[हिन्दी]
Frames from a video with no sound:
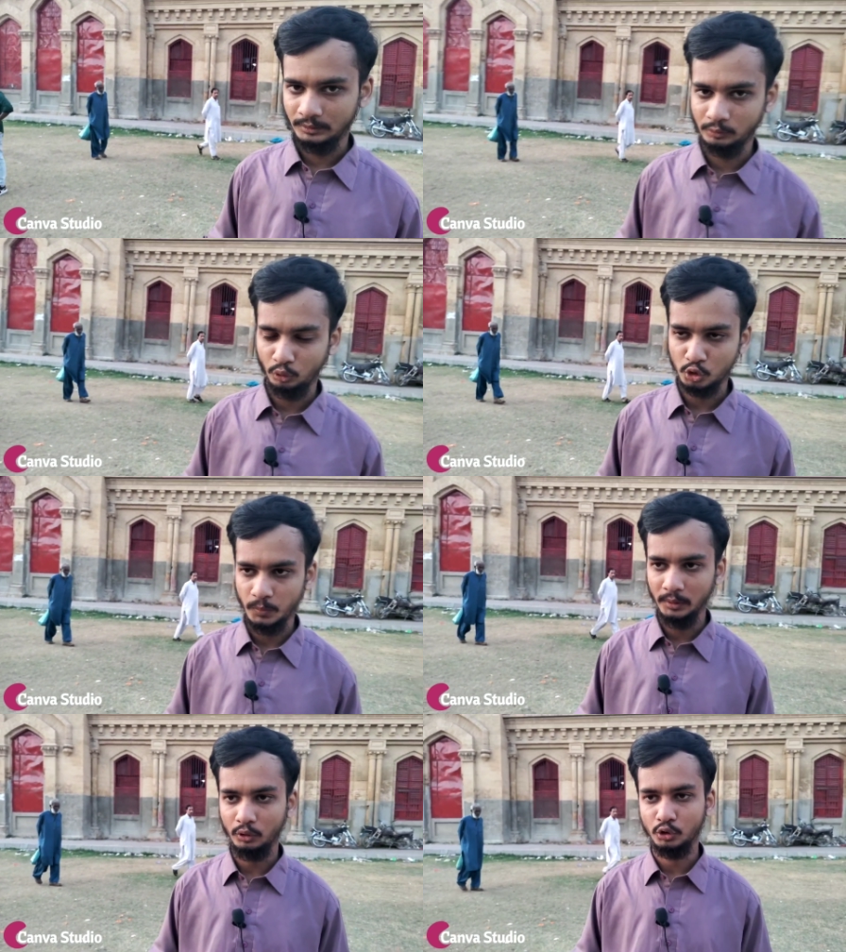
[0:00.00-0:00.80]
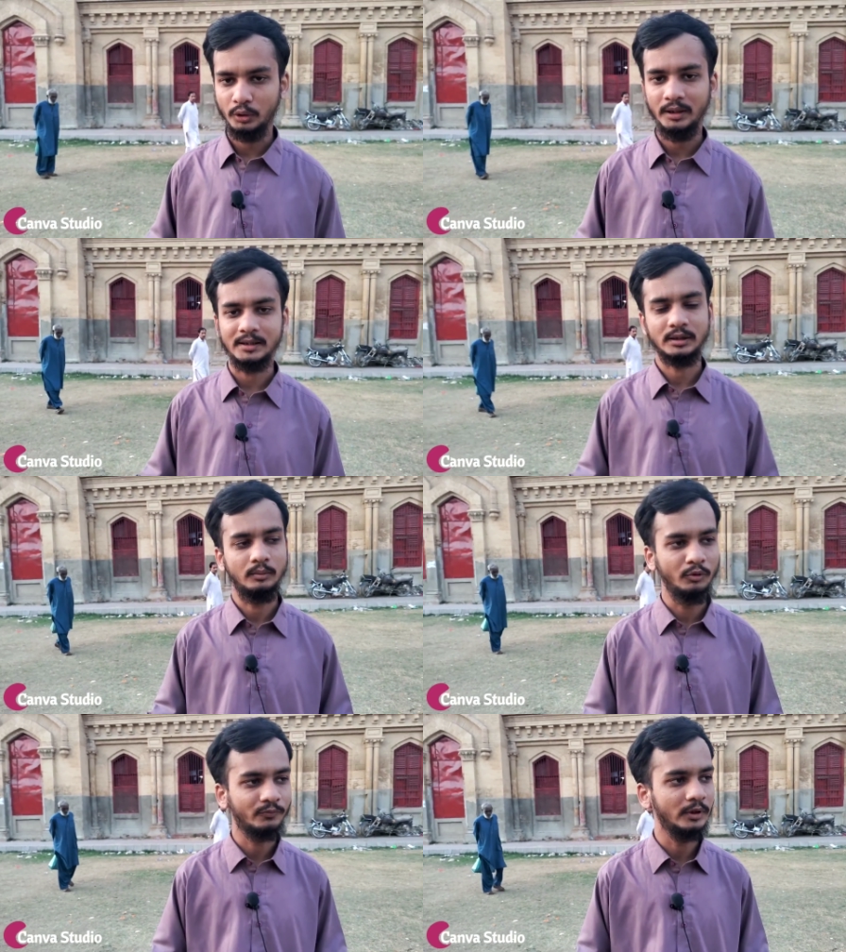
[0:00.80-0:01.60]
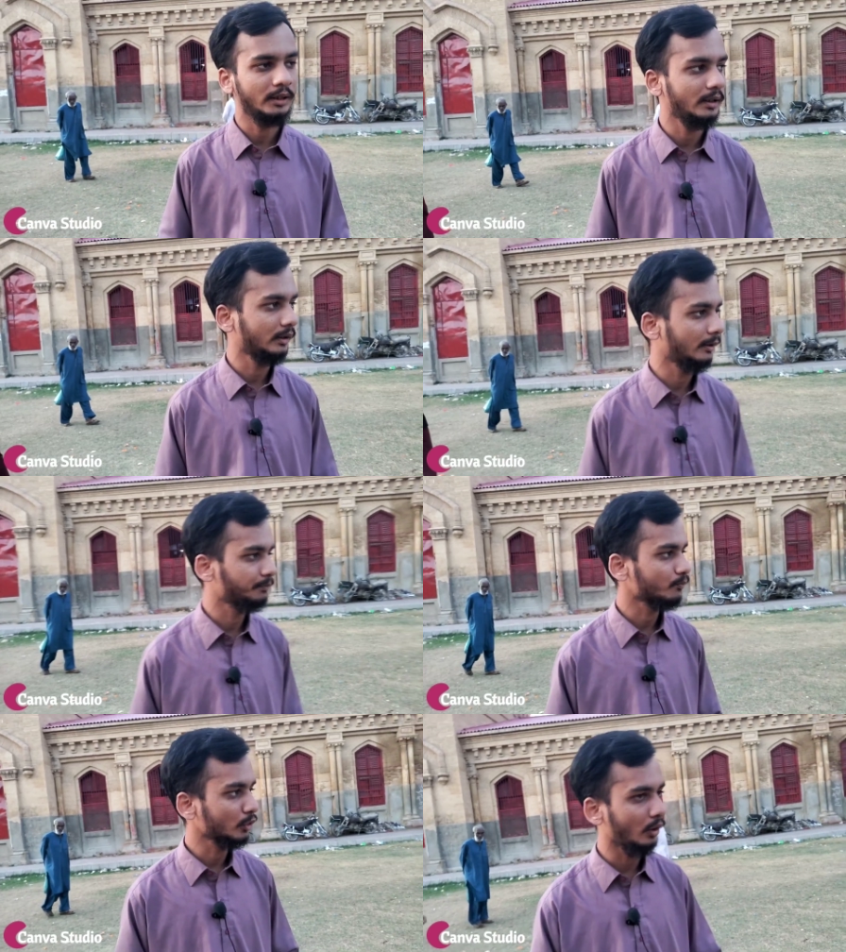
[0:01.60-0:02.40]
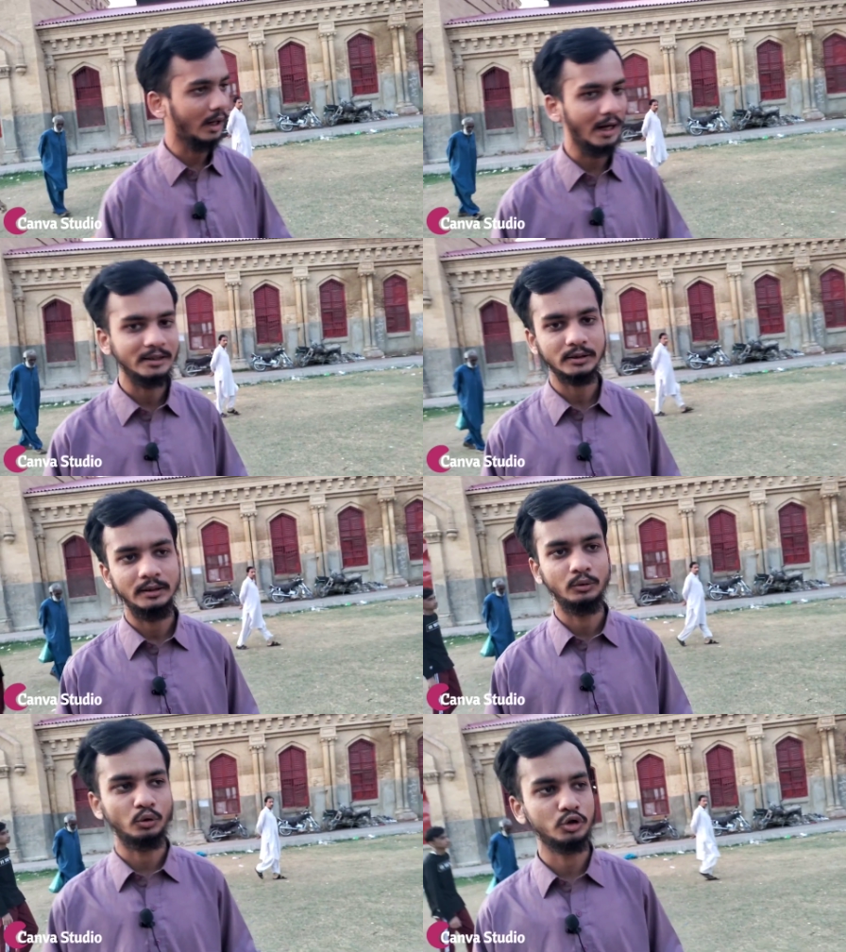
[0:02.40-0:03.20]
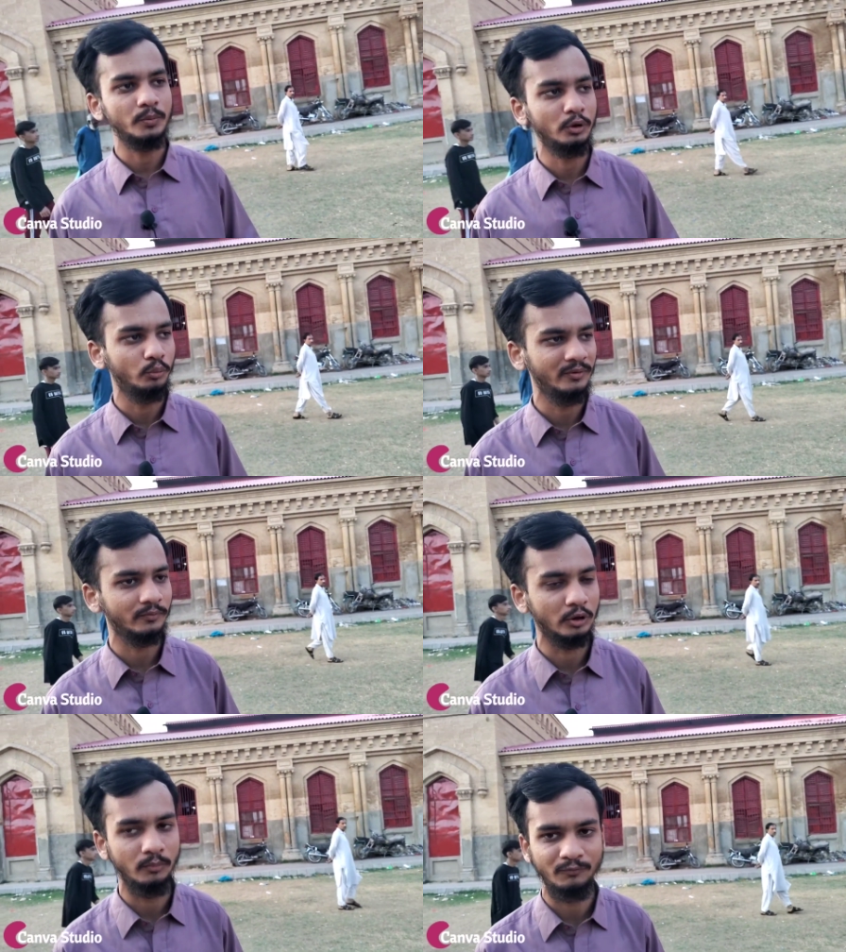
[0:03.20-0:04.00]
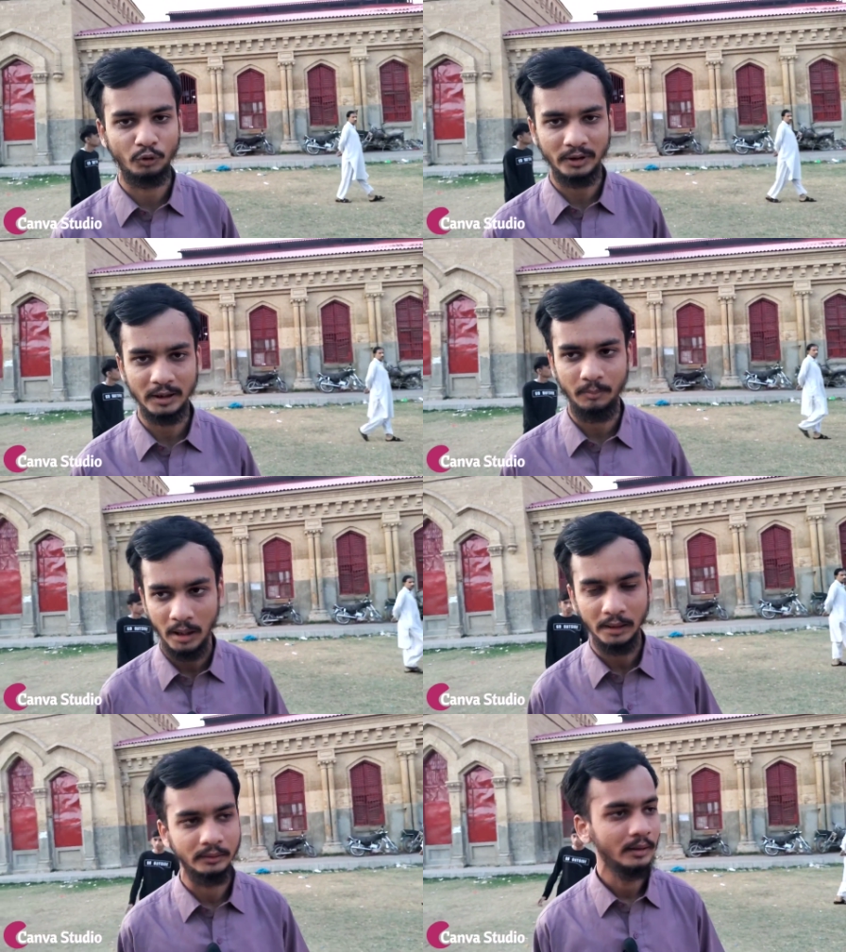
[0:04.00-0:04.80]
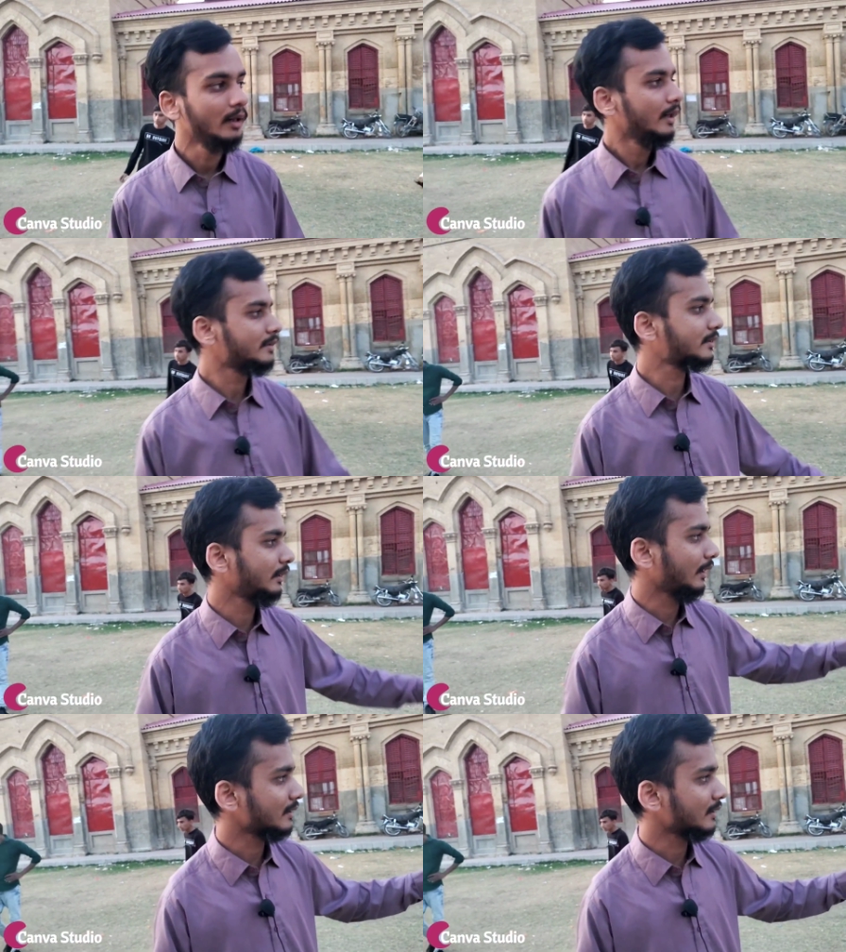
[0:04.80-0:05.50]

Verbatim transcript: इंक्रोचमेंट को जो है यहाँ से रिमूव किया गया था तो आज इंक्रोचमेंट रिमूव होने के बाद इसकी